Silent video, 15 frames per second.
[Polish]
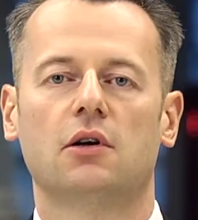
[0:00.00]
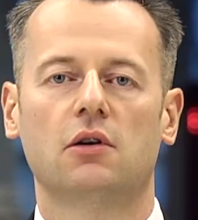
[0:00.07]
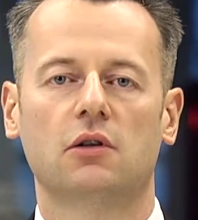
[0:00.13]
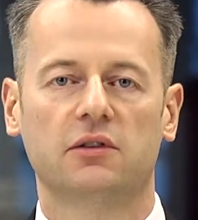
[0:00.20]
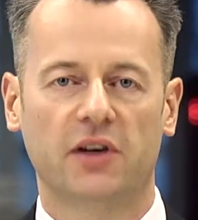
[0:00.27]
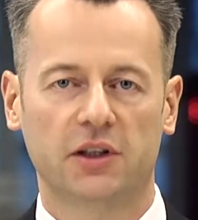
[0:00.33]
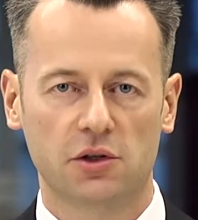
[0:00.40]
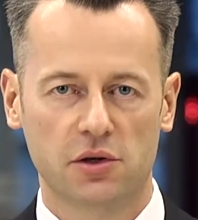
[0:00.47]

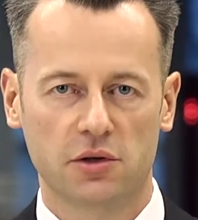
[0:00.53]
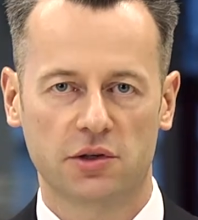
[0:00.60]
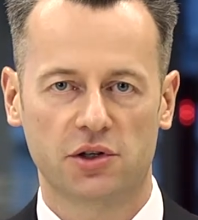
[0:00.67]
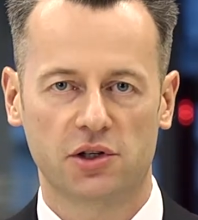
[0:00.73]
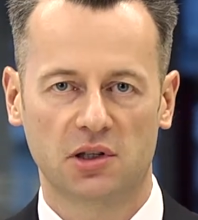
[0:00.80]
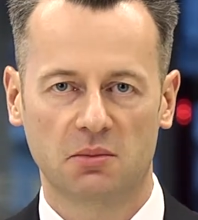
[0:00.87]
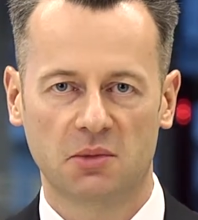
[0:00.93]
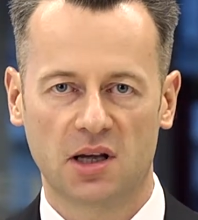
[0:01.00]
rok
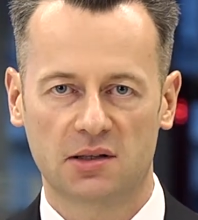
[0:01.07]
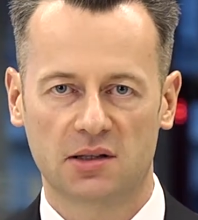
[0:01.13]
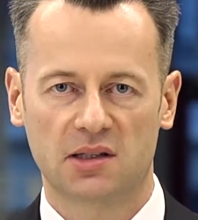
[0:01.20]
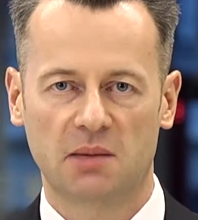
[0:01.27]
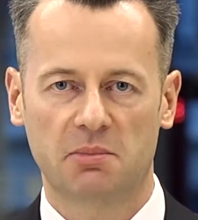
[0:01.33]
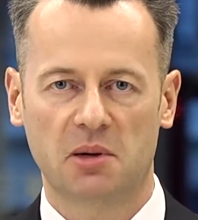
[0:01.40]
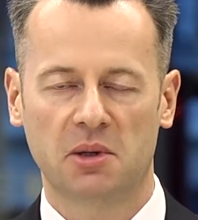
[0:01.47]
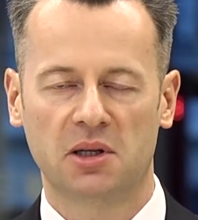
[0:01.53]
2017
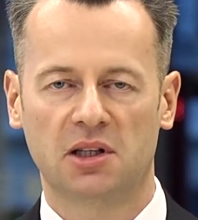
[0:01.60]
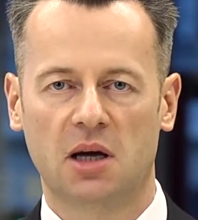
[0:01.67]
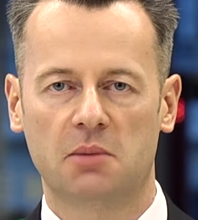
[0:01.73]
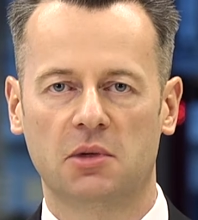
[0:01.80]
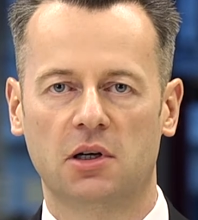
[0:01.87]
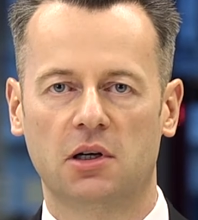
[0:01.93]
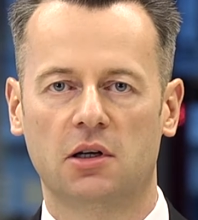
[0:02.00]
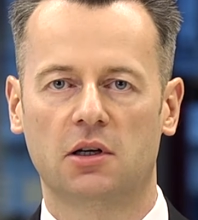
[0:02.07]

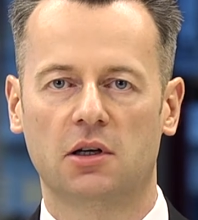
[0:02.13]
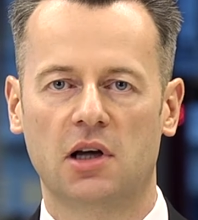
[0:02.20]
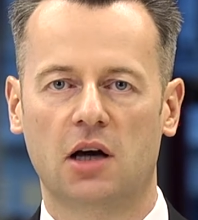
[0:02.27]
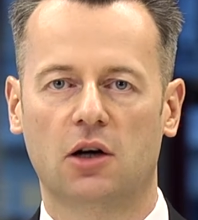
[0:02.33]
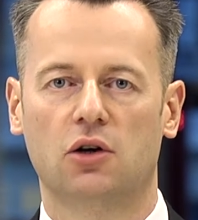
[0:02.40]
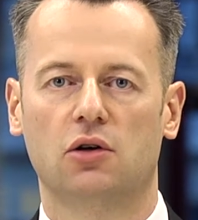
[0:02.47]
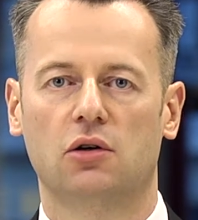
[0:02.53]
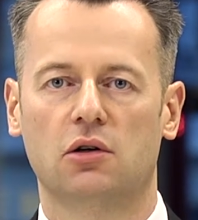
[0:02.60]
zapamiętamy
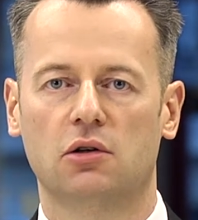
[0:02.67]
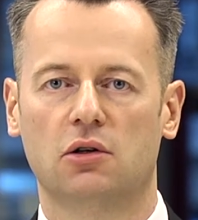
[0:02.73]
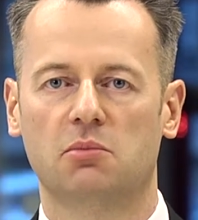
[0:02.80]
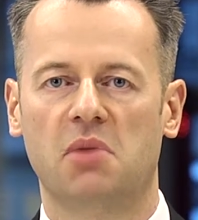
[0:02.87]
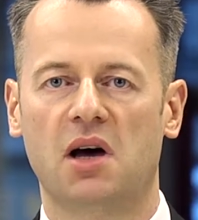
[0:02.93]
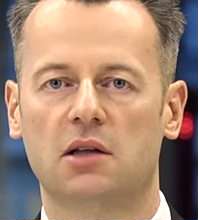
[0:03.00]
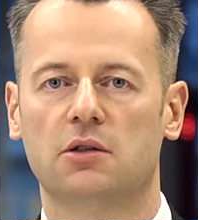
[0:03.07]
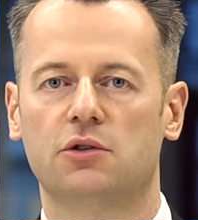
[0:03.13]
jako rok
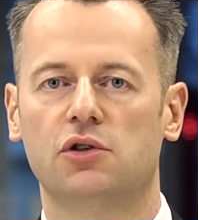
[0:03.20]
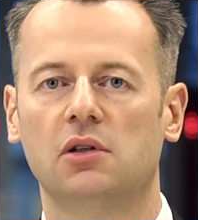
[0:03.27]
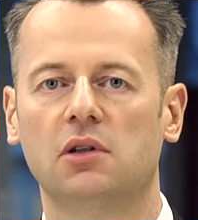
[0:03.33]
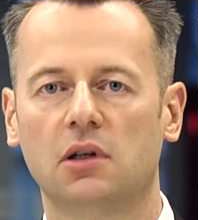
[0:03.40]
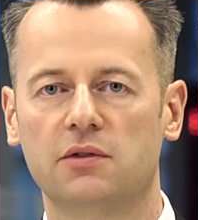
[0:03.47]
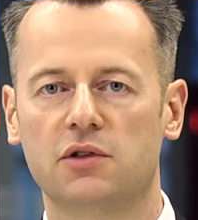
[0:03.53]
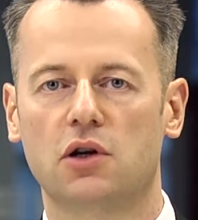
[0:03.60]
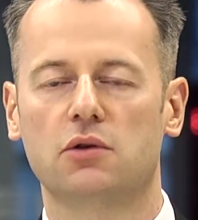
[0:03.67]
bardzo
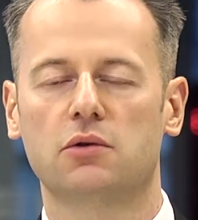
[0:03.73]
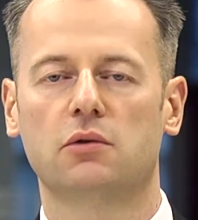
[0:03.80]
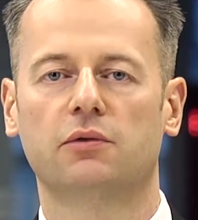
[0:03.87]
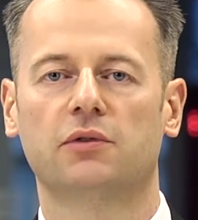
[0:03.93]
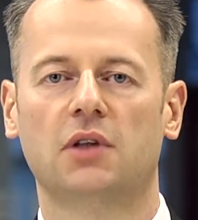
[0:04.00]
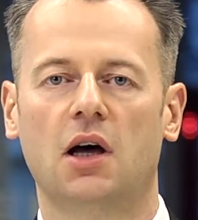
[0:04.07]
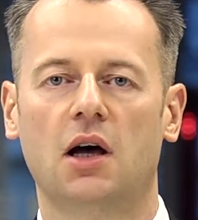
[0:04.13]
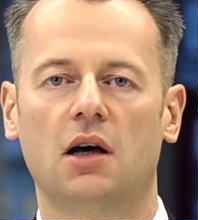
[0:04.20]
silnych
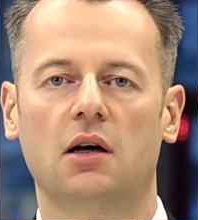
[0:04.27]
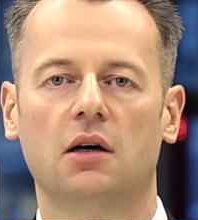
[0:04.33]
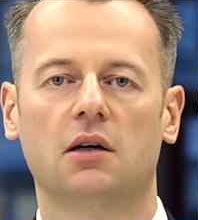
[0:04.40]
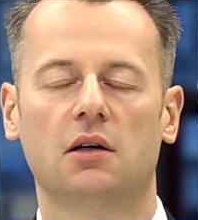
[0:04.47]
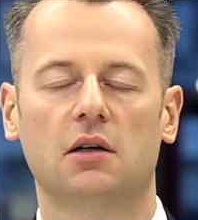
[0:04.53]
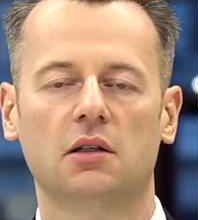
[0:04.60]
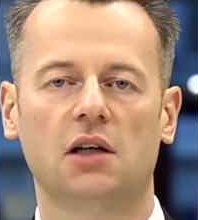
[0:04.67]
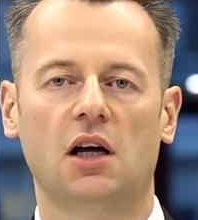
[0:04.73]
wzrostów na
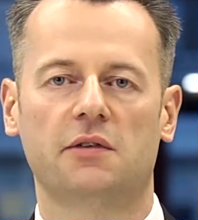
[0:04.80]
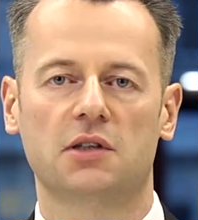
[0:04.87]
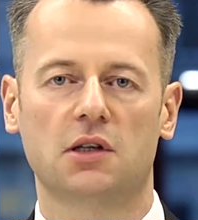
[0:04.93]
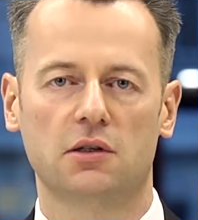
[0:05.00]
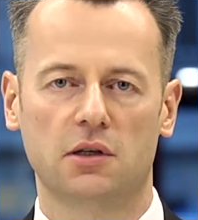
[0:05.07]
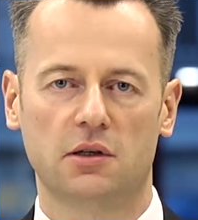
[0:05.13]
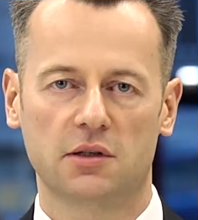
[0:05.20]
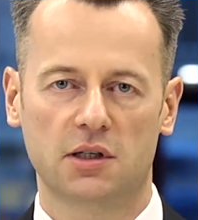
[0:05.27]
rynkach
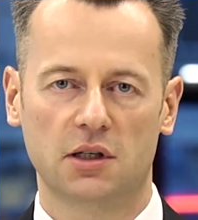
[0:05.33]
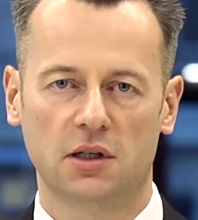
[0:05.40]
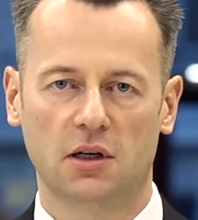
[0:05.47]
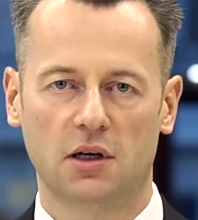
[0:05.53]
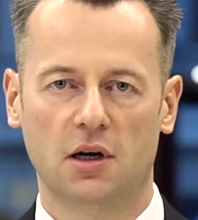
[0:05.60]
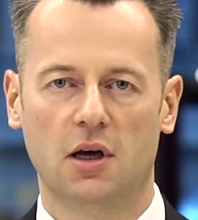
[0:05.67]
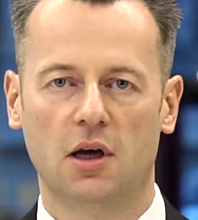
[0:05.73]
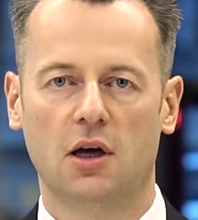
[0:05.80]

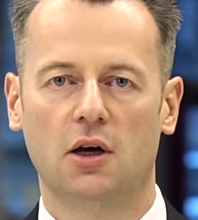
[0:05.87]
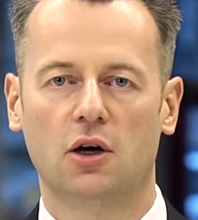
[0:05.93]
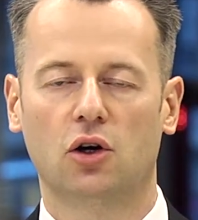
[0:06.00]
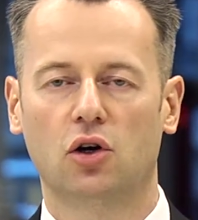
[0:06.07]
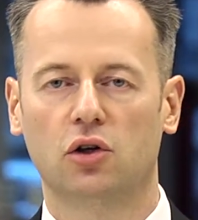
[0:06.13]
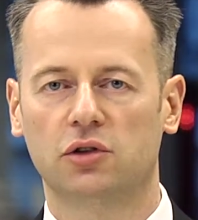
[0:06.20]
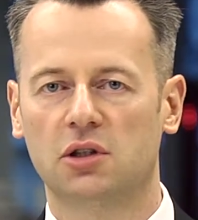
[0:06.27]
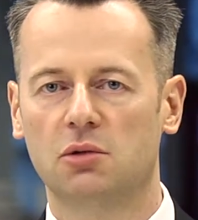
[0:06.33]
wschodzących,
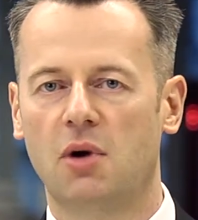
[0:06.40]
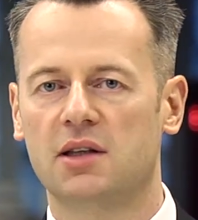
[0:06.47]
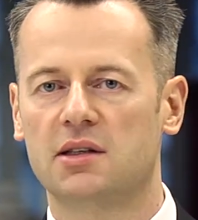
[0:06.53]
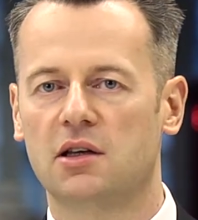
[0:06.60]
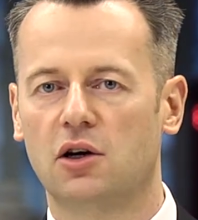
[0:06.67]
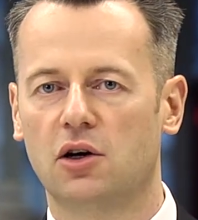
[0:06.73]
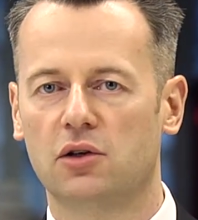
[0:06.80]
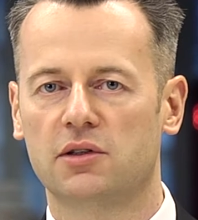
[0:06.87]

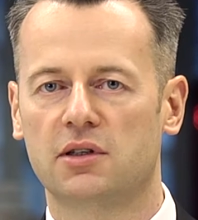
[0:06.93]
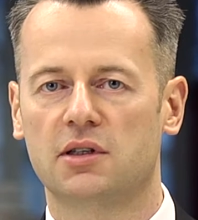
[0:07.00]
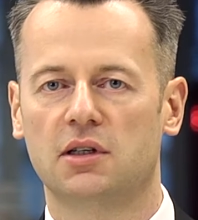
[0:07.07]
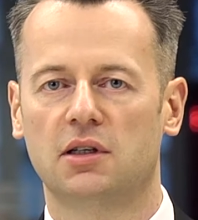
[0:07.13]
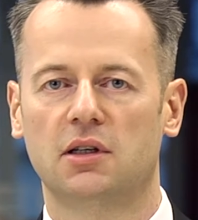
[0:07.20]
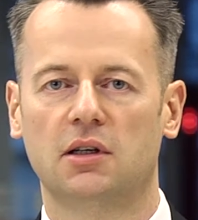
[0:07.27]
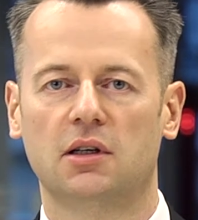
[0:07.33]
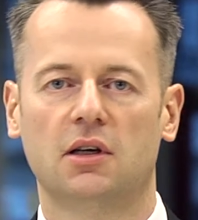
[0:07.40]
kontynuacji
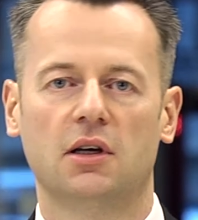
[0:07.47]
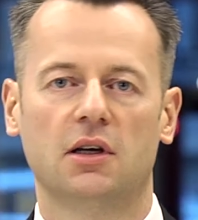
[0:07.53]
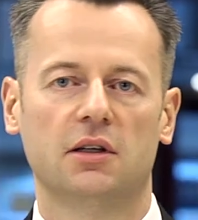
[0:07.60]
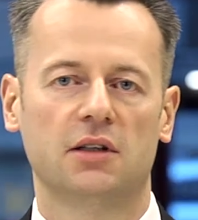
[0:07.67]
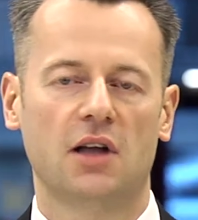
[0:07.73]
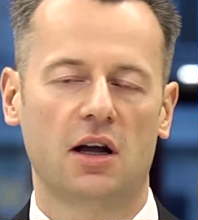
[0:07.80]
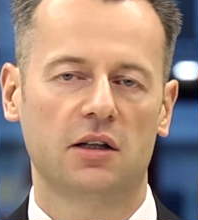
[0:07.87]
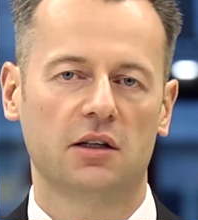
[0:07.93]
hossy
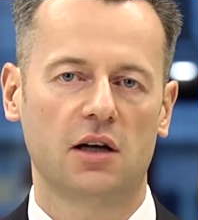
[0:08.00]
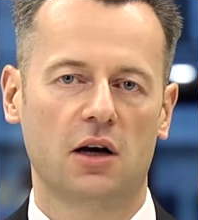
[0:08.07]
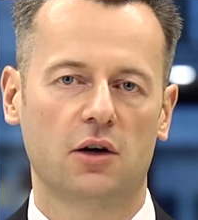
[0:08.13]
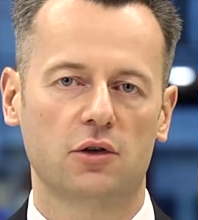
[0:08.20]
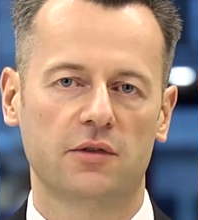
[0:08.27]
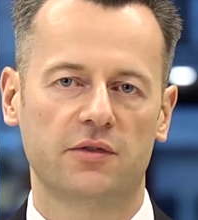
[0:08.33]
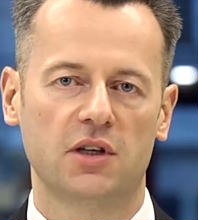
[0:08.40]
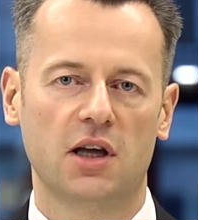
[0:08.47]
na rynkach
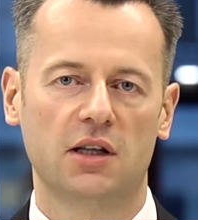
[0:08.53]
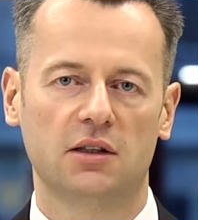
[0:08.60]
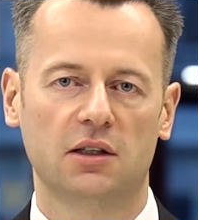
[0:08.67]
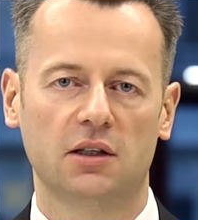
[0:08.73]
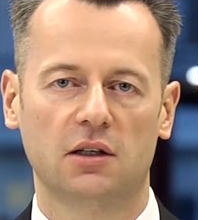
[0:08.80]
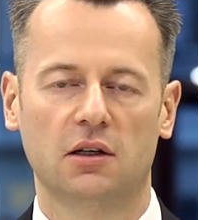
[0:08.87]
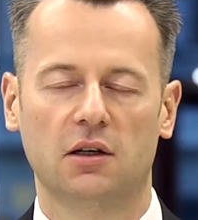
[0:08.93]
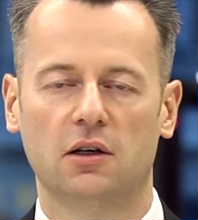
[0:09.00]

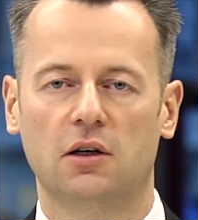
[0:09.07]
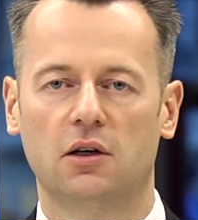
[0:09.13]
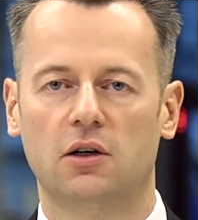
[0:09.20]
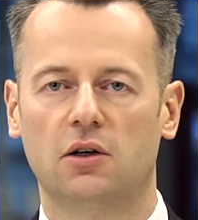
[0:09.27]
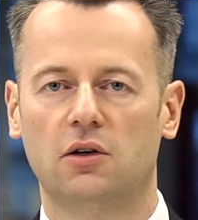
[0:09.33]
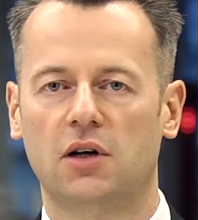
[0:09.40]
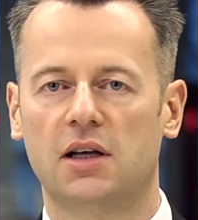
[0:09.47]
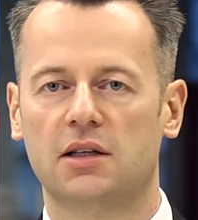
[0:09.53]
rozwiniętych
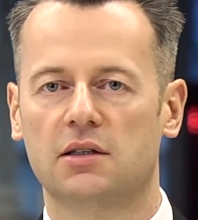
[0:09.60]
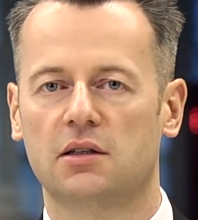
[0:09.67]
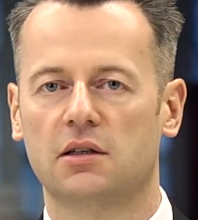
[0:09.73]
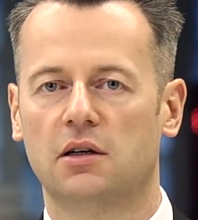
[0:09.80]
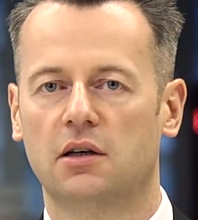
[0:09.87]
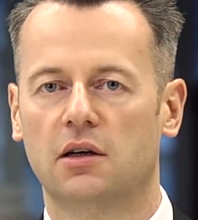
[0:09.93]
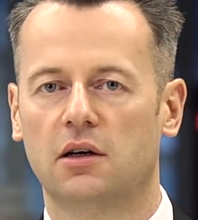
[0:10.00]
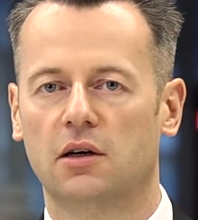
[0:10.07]
oraz
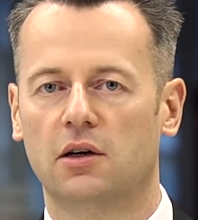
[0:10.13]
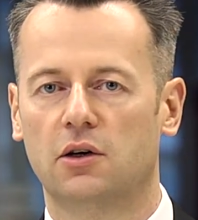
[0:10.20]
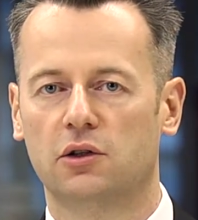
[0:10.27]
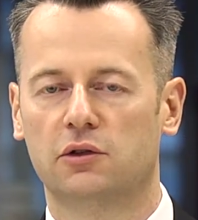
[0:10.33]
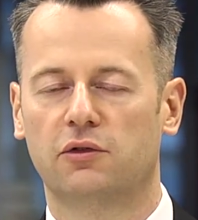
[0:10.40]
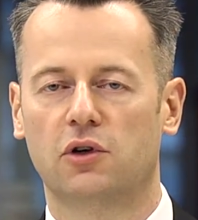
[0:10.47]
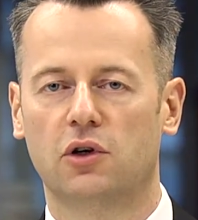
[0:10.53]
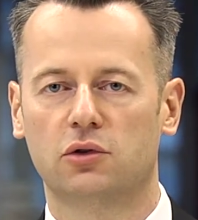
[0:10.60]

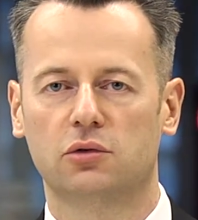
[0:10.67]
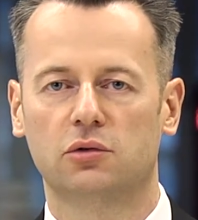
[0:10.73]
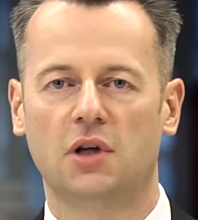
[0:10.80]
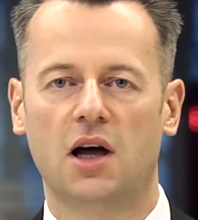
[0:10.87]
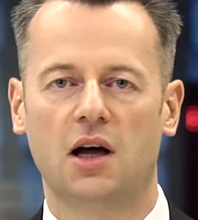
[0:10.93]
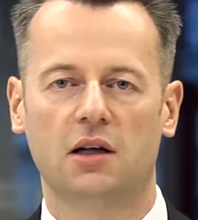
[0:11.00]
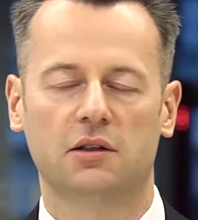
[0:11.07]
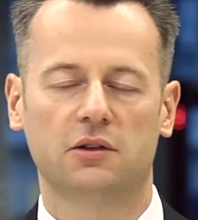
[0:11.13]
odwrotu
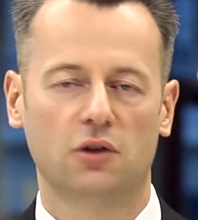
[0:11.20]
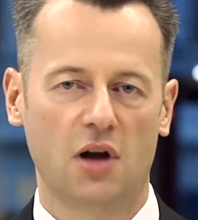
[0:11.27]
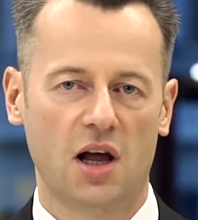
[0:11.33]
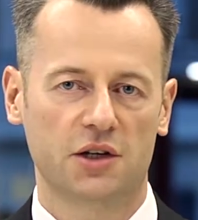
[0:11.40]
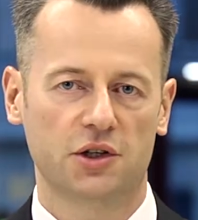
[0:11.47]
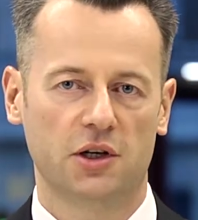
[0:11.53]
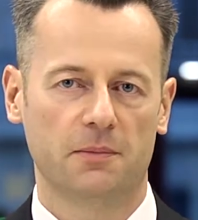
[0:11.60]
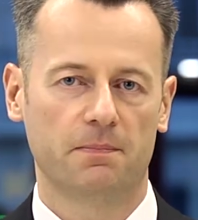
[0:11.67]
na
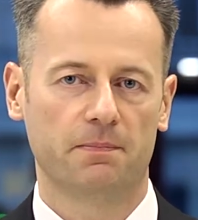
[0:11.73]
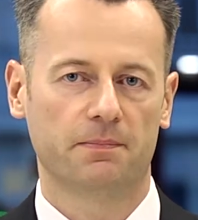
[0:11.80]
dolarze.